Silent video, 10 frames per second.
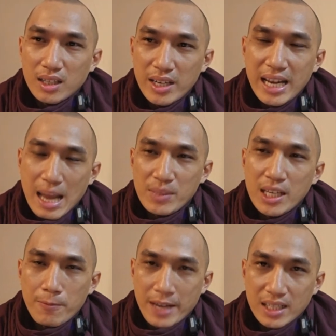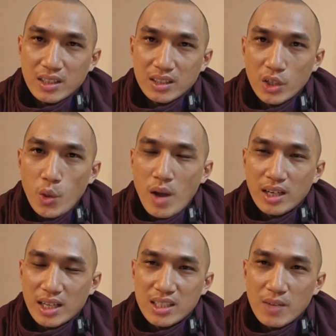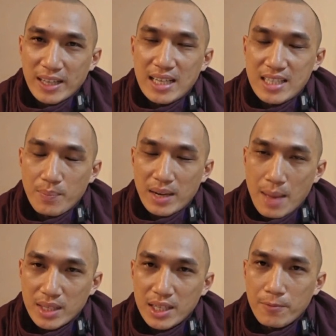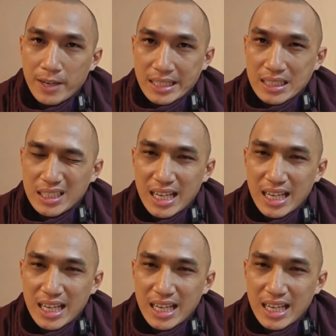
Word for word: ờ, nghe làm những cái việc nó đúng hơn là không phải tái sanh mà làm những cái việc